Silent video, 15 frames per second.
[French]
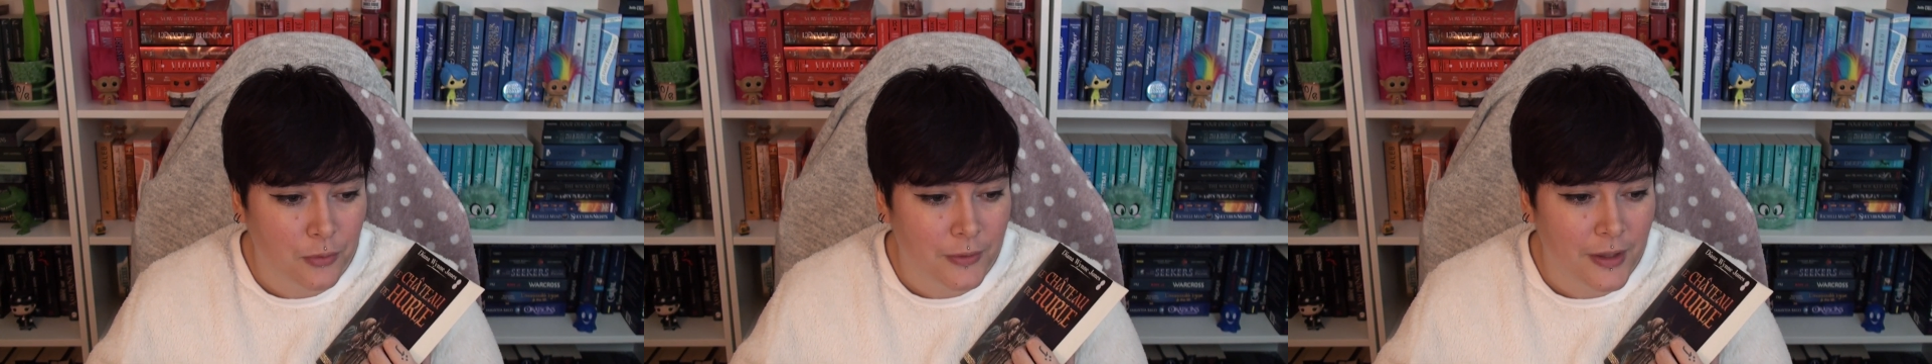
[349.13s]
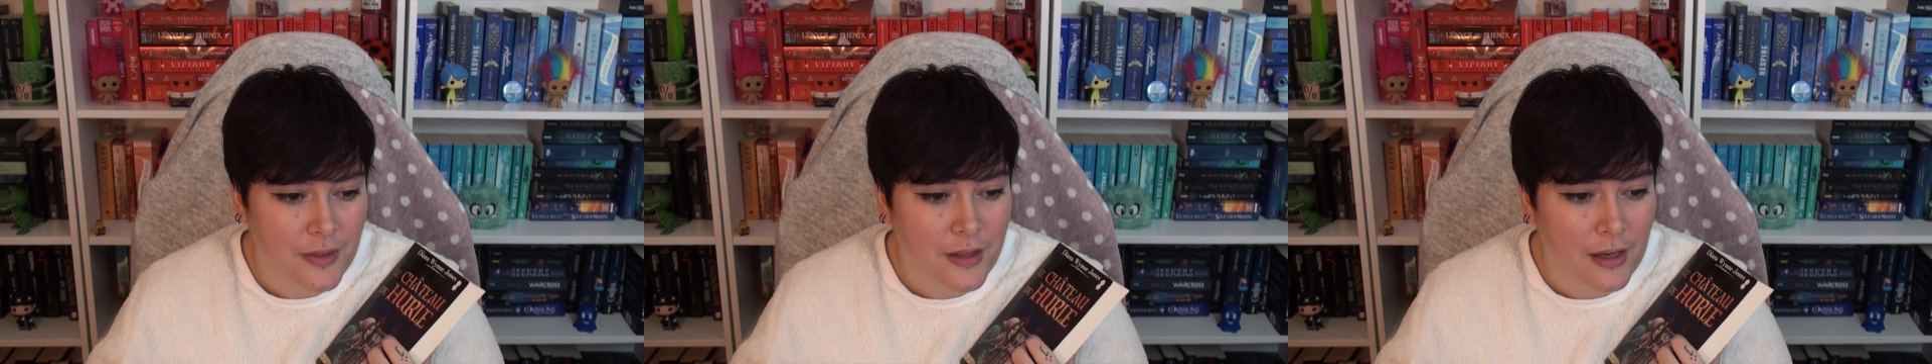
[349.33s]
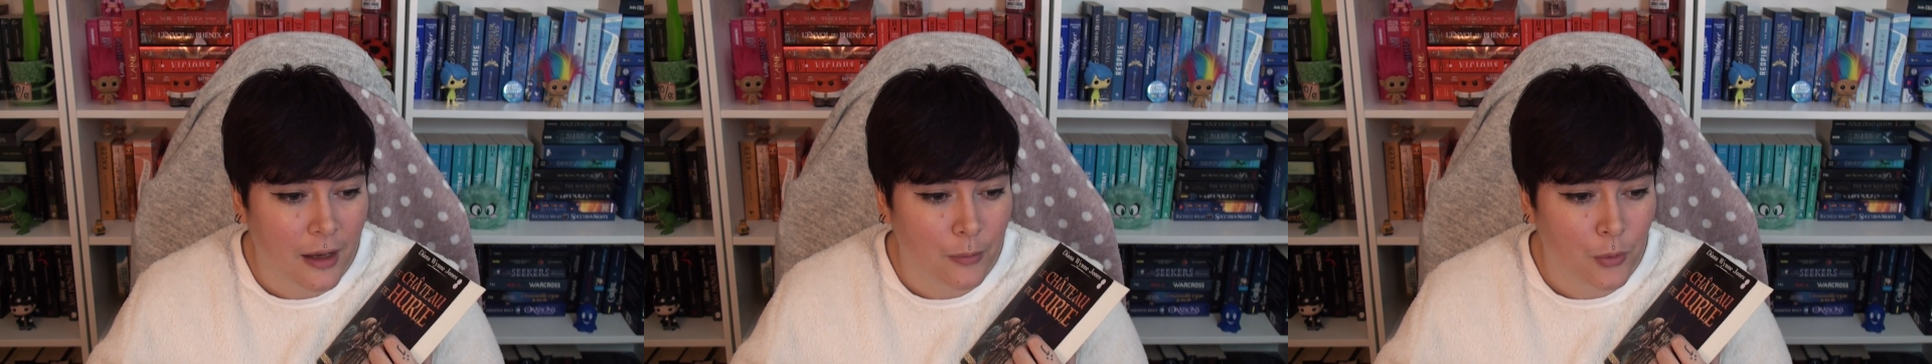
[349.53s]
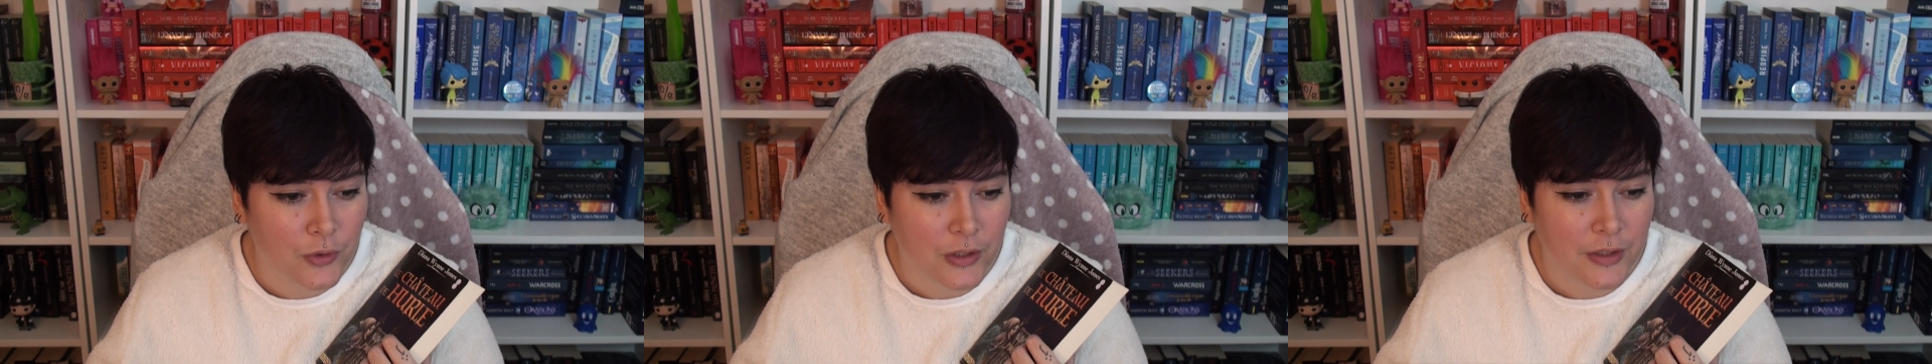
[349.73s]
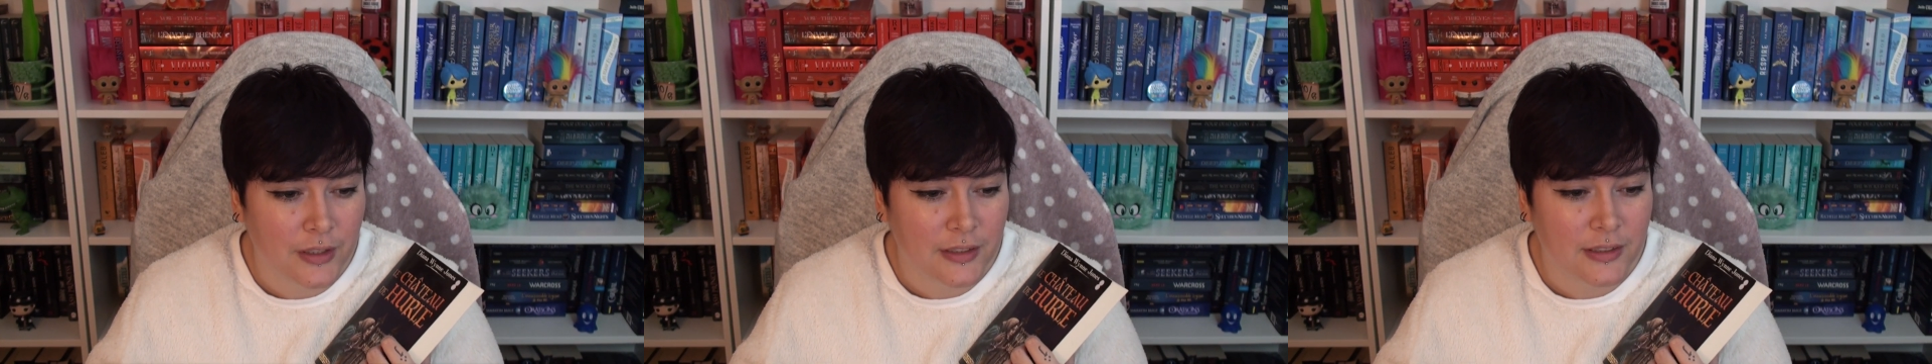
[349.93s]
condamnée à
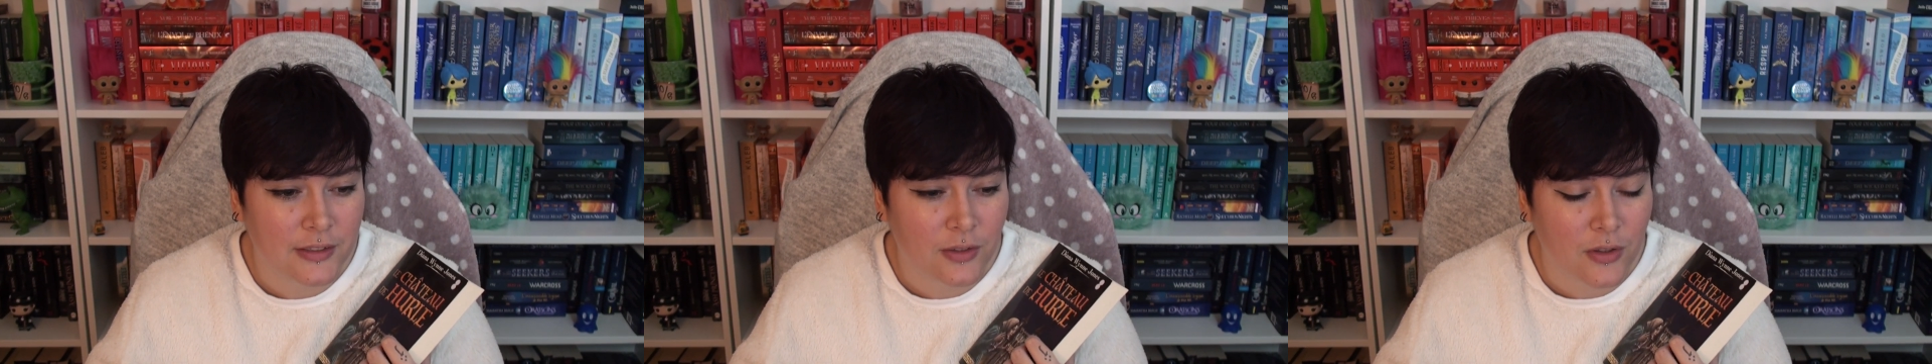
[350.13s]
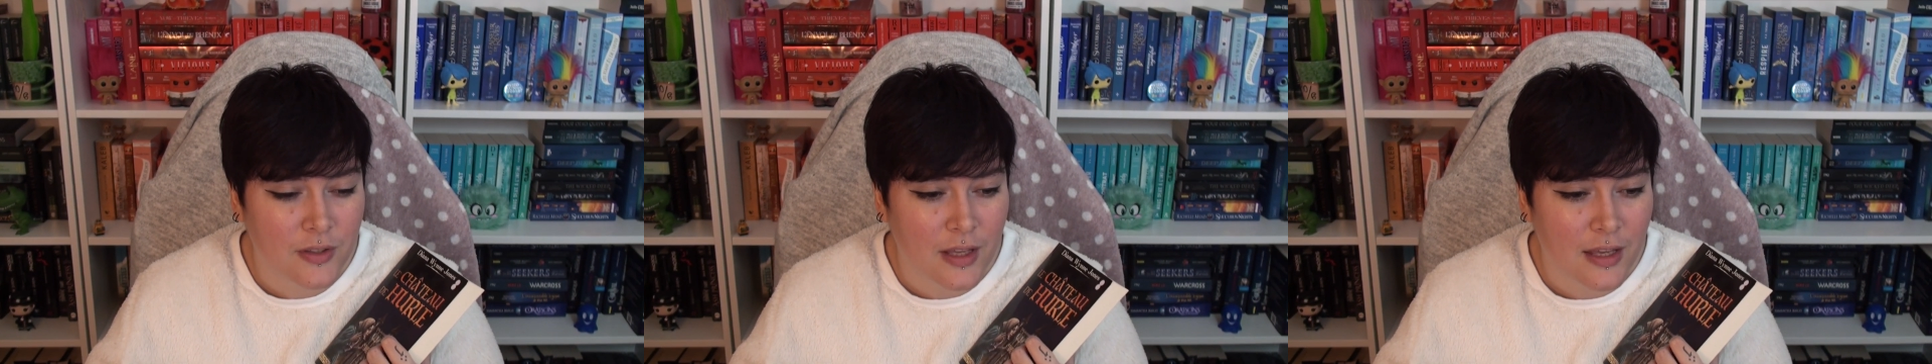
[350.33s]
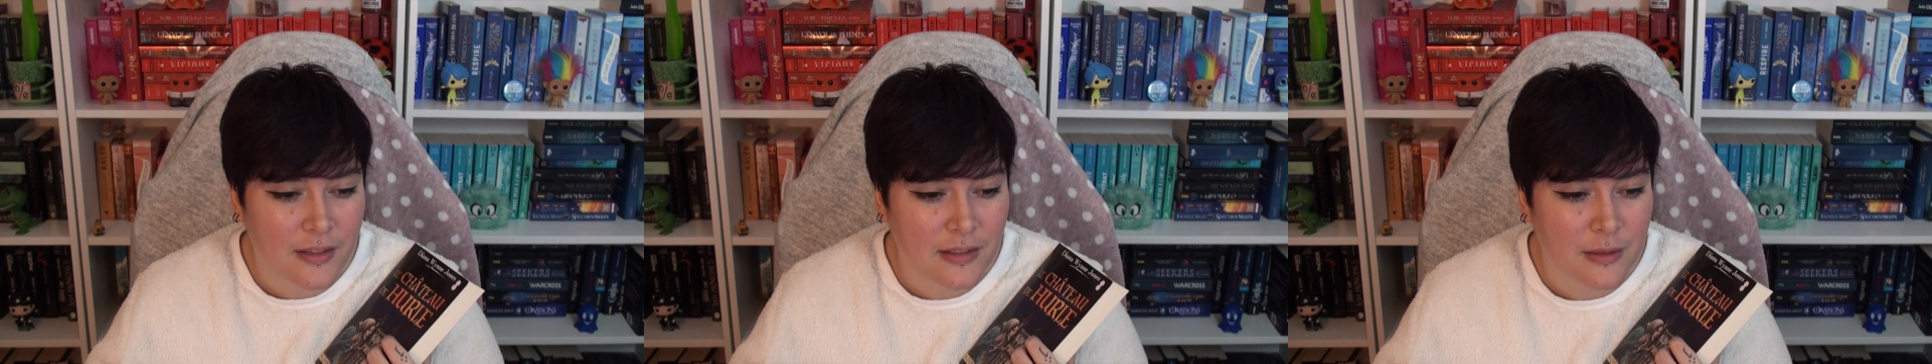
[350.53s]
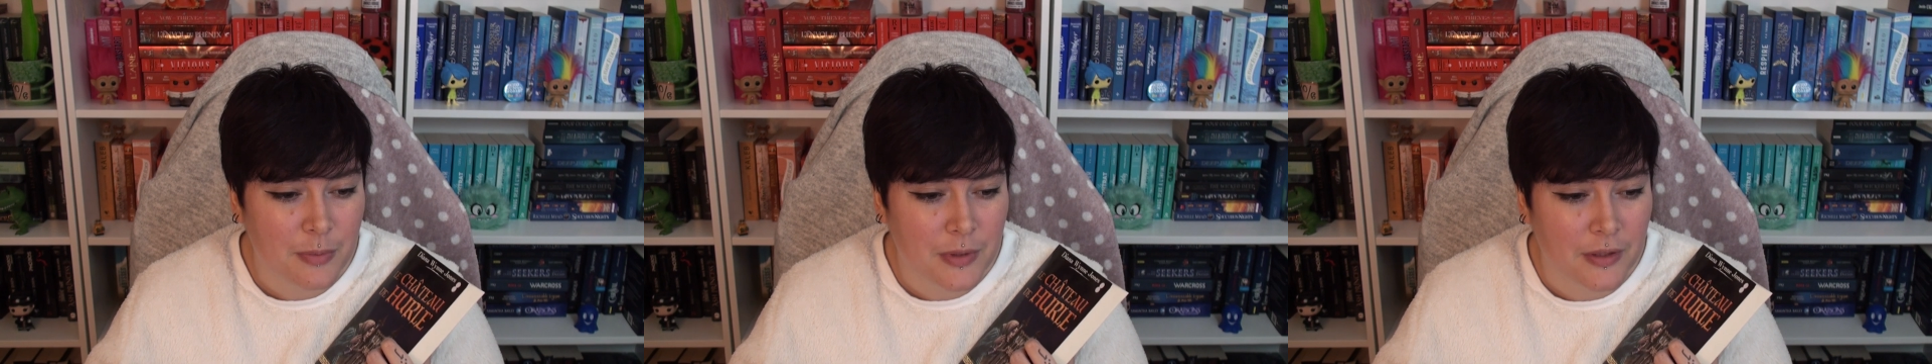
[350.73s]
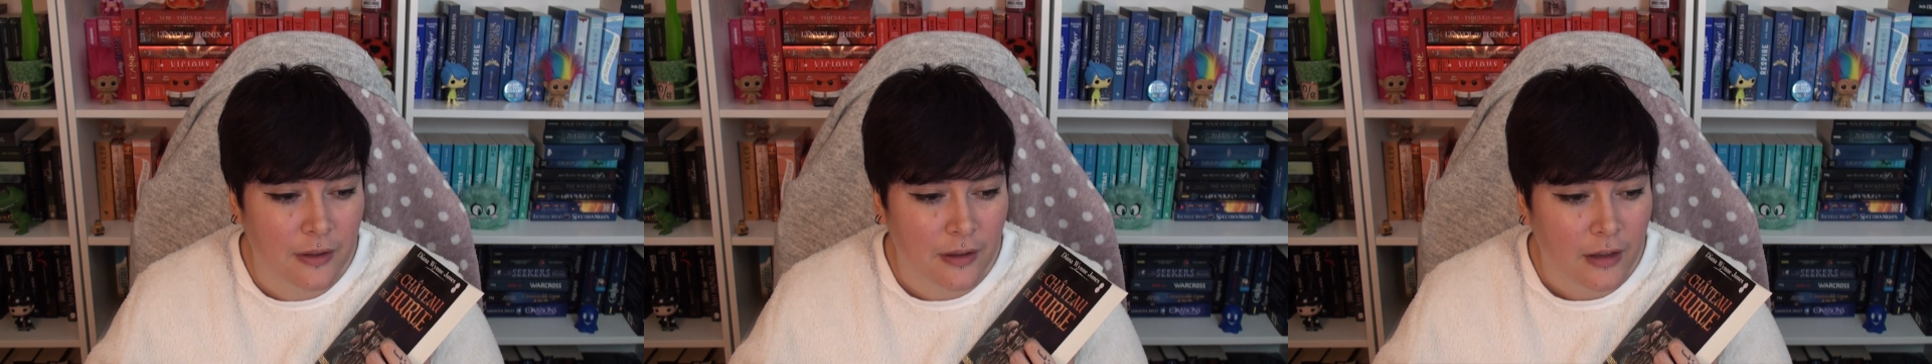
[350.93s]
mener une existence
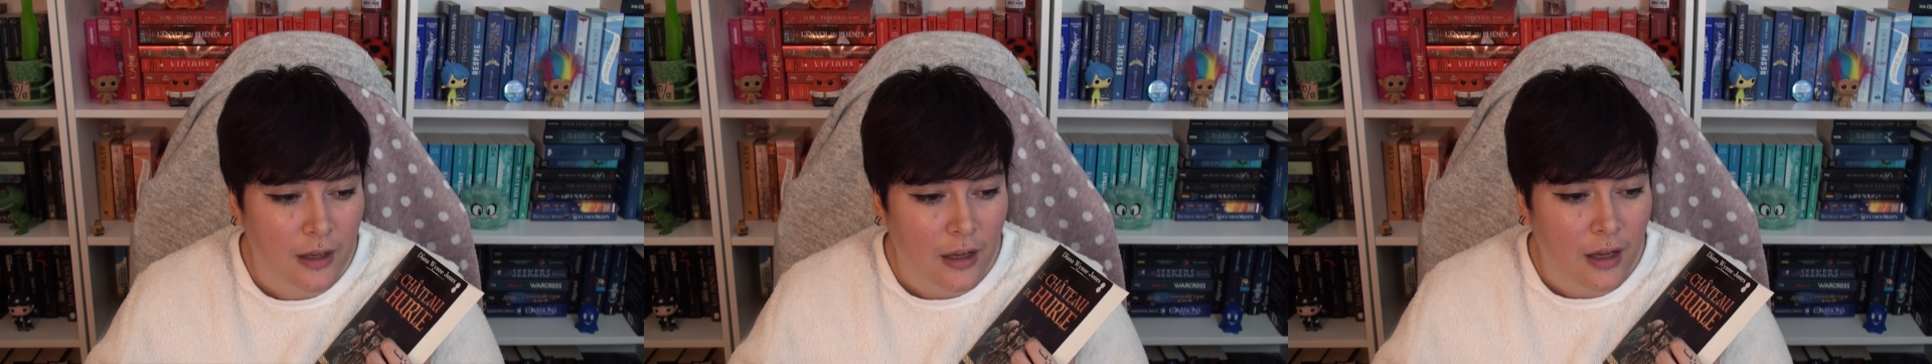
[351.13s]
insipide.